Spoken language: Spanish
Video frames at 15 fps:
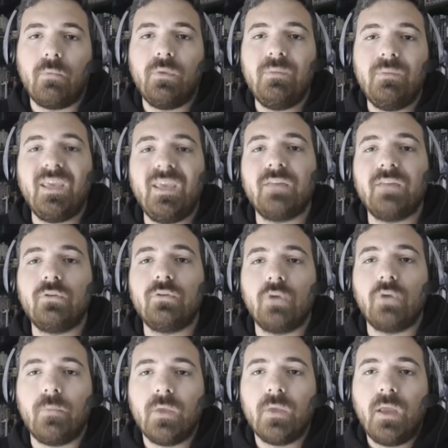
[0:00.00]

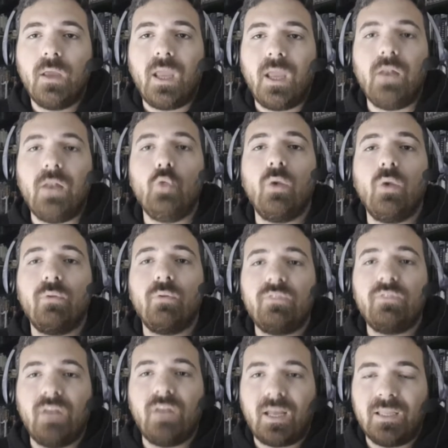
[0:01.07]
movimiento, el nuevo
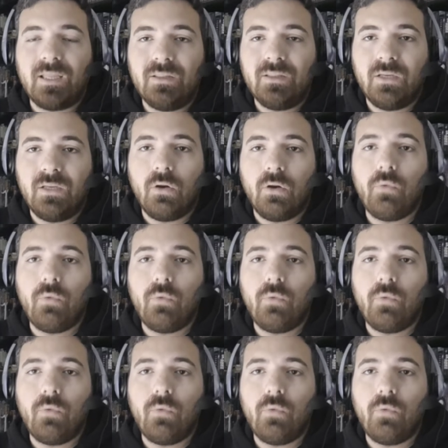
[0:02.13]
cine argentino.